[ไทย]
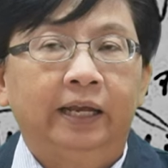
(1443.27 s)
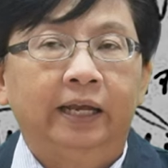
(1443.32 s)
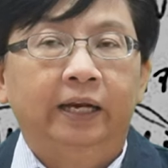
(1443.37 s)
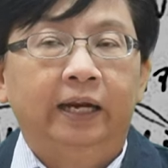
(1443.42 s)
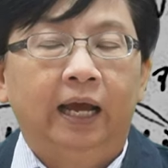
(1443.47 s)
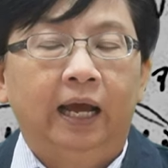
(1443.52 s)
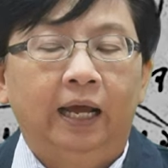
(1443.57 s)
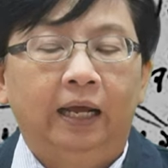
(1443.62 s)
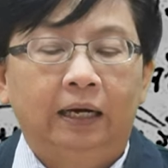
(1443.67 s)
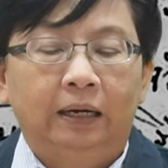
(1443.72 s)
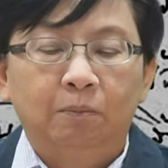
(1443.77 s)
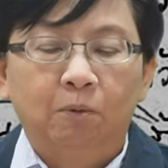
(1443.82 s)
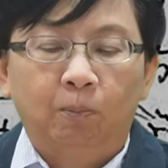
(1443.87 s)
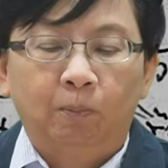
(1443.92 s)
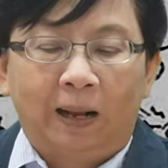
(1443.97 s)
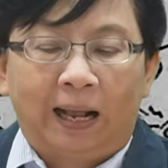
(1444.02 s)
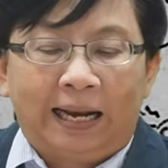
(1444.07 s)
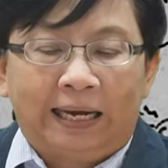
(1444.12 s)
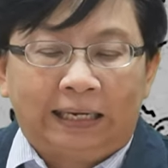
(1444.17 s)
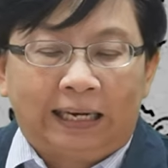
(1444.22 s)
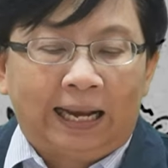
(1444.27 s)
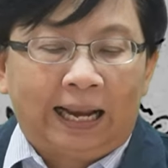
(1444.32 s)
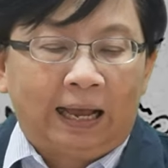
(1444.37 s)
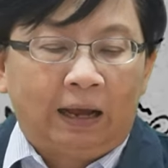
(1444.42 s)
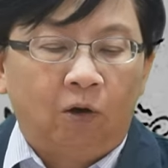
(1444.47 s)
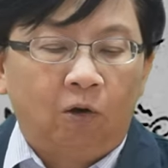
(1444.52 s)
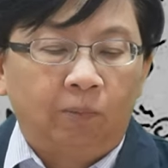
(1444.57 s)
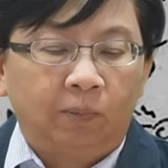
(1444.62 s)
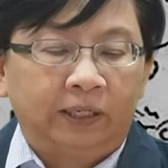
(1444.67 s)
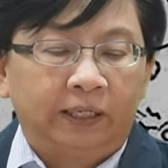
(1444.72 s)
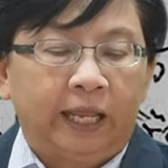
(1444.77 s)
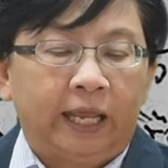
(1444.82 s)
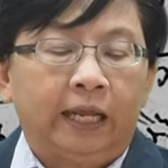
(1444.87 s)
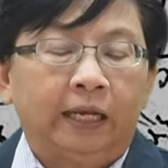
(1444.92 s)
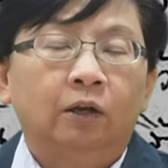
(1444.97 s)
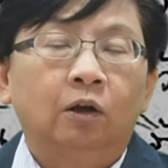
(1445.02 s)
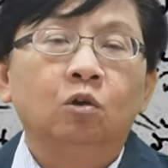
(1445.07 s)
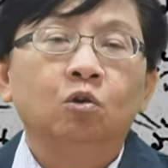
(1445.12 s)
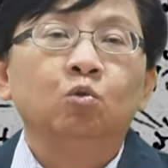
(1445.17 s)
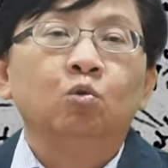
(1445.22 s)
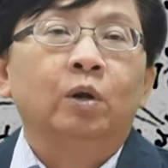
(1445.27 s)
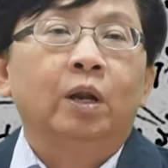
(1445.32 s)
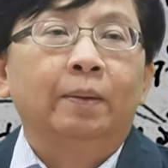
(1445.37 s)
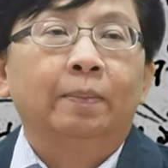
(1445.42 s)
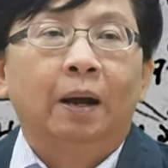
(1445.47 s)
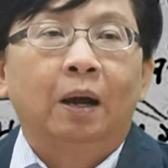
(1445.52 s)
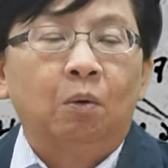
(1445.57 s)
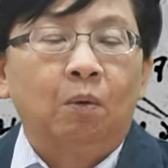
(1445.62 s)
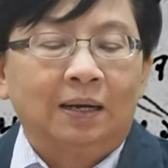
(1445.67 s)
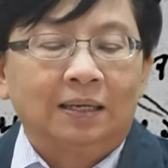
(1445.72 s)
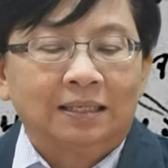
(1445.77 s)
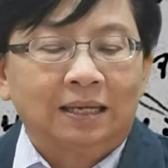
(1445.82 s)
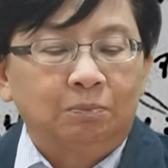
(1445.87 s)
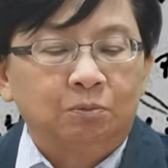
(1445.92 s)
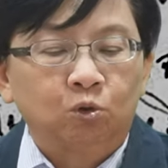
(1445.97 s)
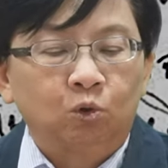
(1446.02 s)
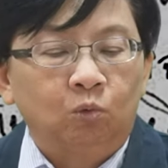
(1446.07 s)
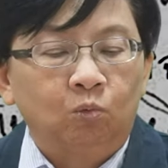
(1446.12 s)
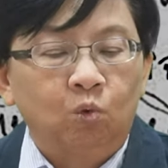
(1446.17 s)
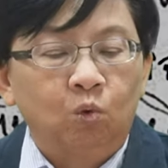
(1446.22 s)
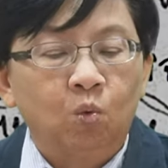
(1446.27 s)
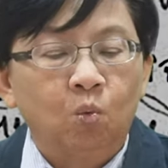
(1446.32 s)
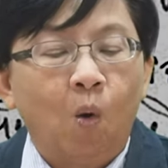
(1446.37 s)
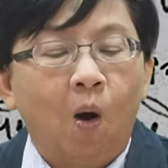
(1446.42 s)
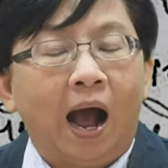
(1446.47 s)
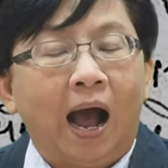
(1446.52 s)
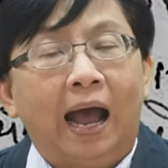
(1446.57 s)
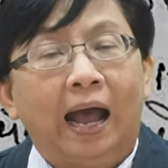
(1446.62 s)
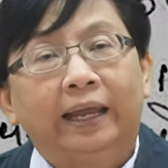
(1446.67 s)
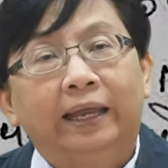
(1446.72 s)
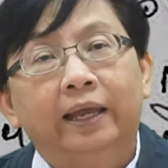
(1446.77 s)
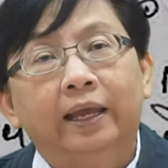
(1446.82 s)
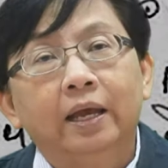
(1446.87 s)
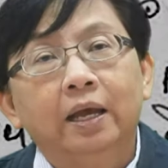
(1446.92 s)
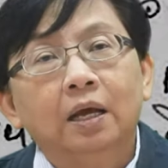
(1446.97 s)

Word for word: เนี่ยนะคะระบบการคลังของประเทศก็อยู่ในภาวะสับสนวุ่นวาย